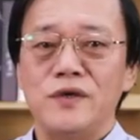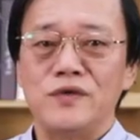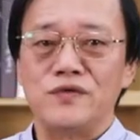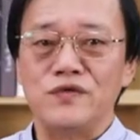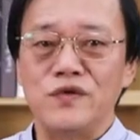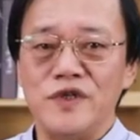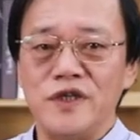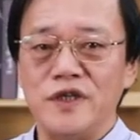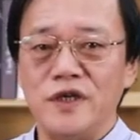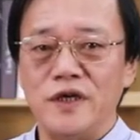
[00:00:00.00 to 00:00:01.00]
如果
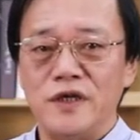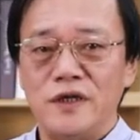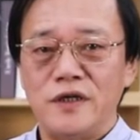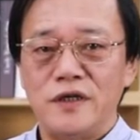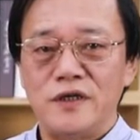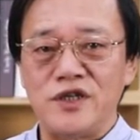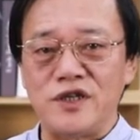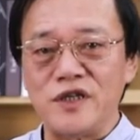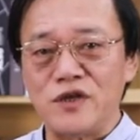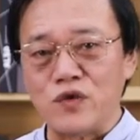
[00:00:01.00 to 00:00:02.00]
一个
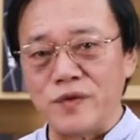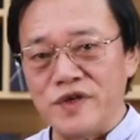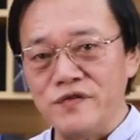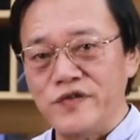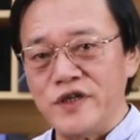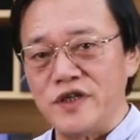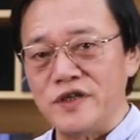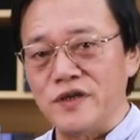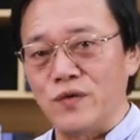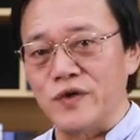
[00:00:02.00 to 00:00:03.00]
骑在水平飞行
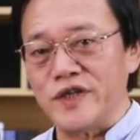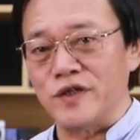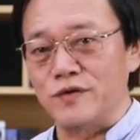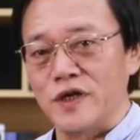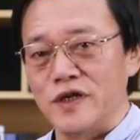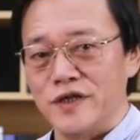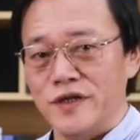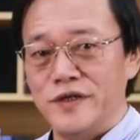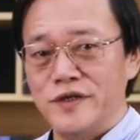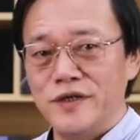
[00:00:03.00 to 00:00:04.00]
的火箭头上的
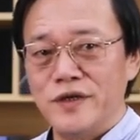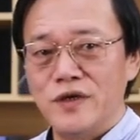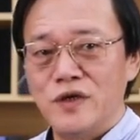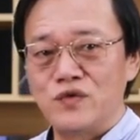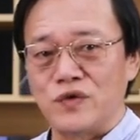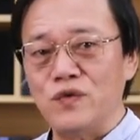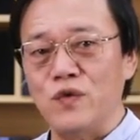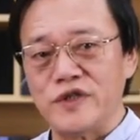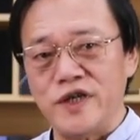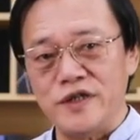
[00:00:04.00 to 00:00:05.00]
人随
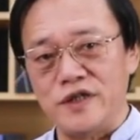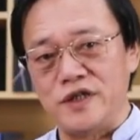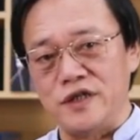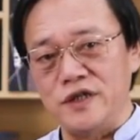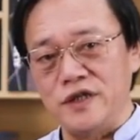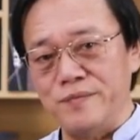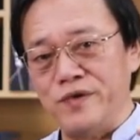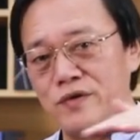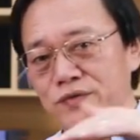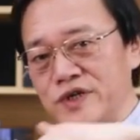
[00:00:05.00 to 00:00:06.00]
火箭一起沿
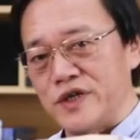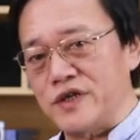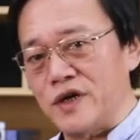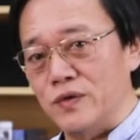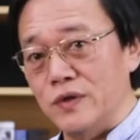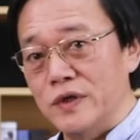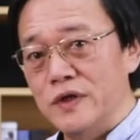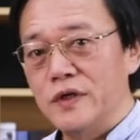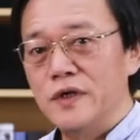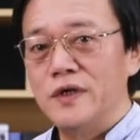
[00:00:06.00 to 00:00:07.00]
抛物线落，
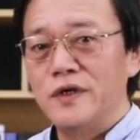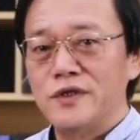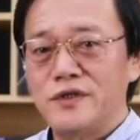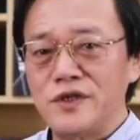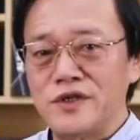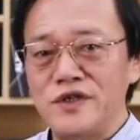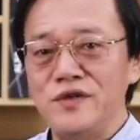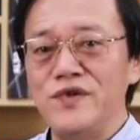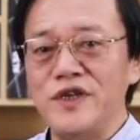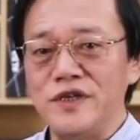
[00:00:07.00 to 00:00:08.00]
这是
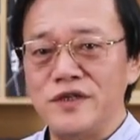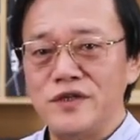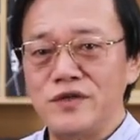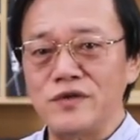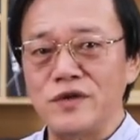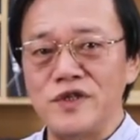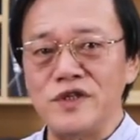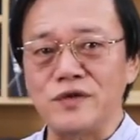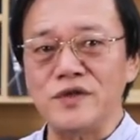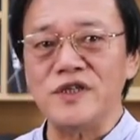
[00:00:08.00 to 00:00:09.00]
因为受到地
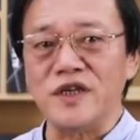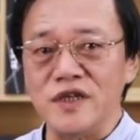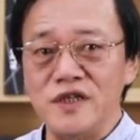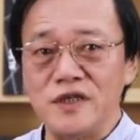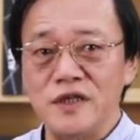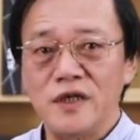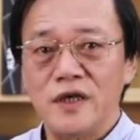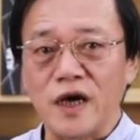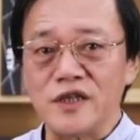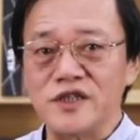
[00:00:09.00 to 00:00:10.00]
球的引力
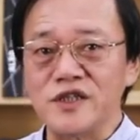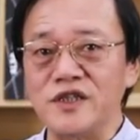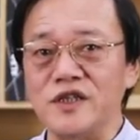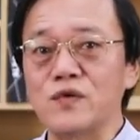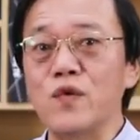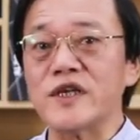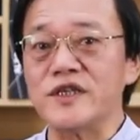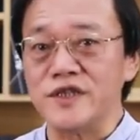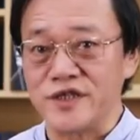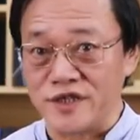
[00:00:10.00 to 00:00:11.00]
还是自己的惯
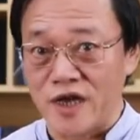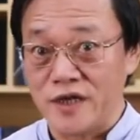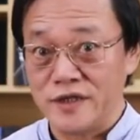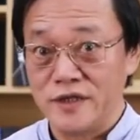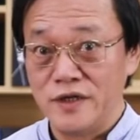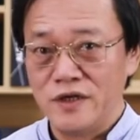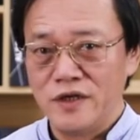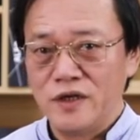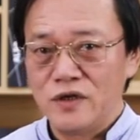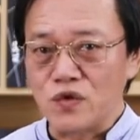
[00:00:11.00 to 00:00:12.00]
性使然，
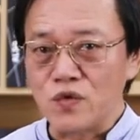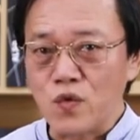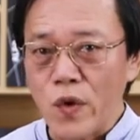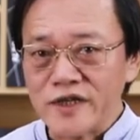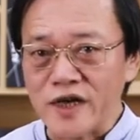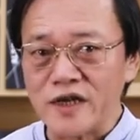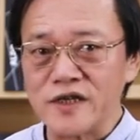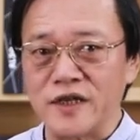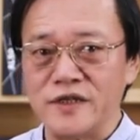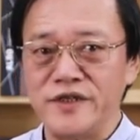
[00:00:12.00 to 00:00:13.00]
从观察
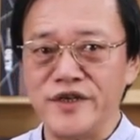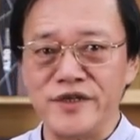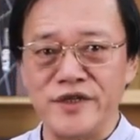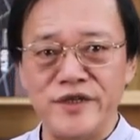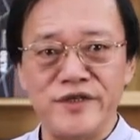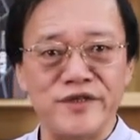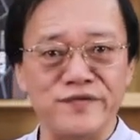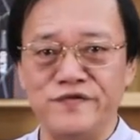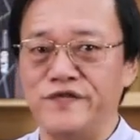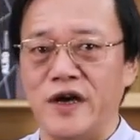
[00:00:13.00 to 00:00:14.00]
上那个人是
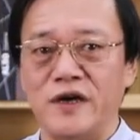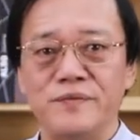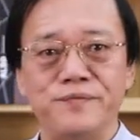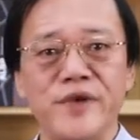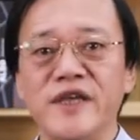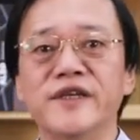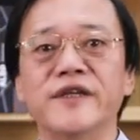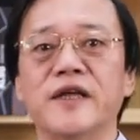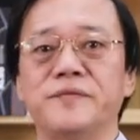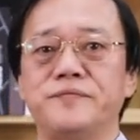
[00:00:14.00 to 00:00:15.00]
无法辨认的。